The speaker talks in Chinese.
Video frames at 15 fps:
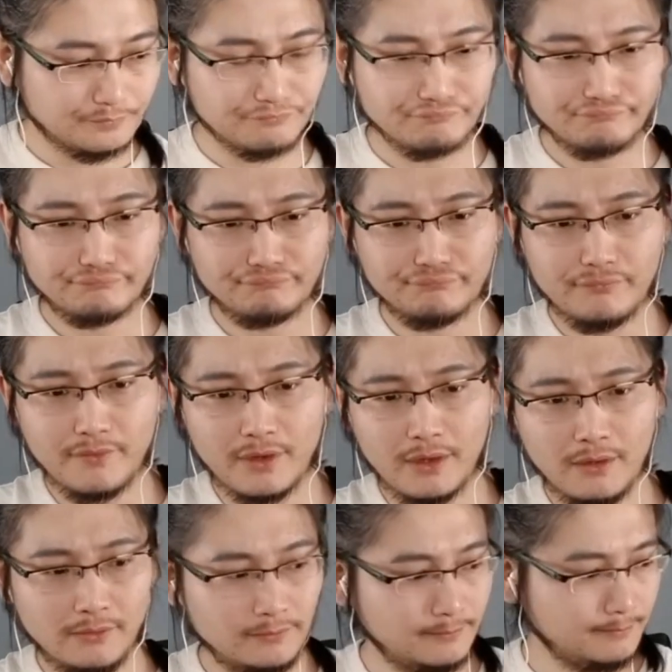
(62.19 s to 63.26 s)
快要把
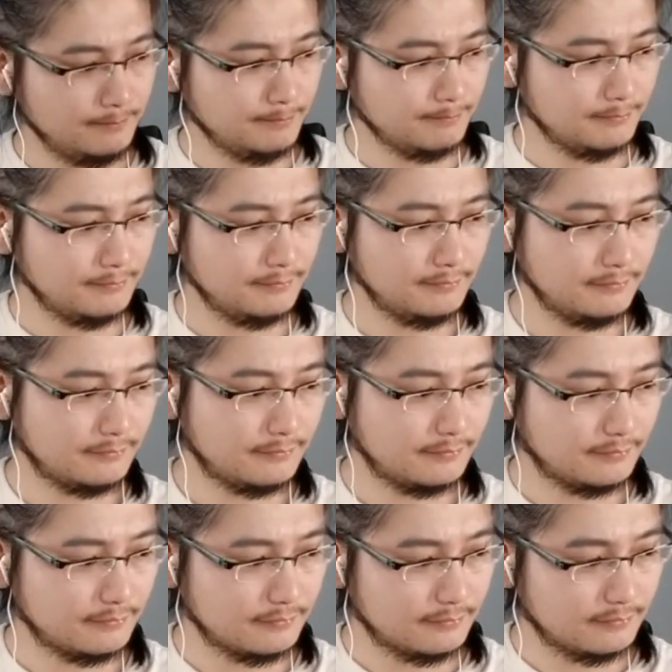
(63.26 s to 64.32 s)
他按到床上去了，
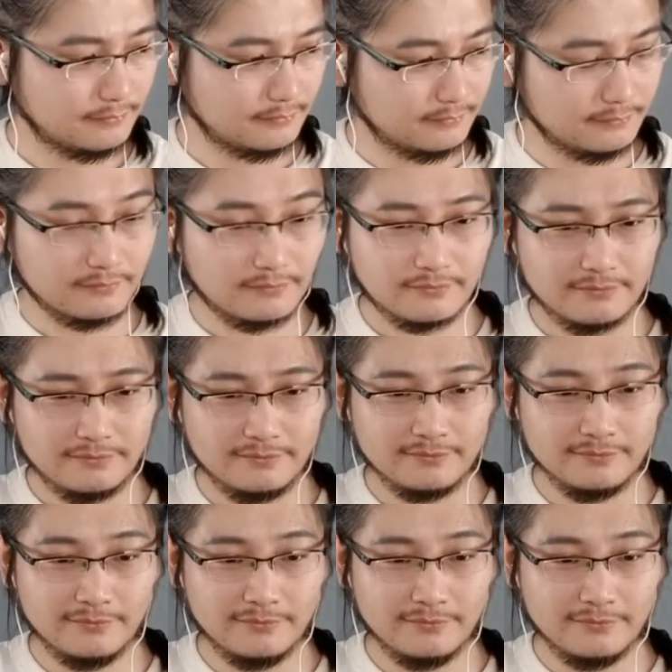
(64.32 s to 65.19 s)
然后你那个叫什么，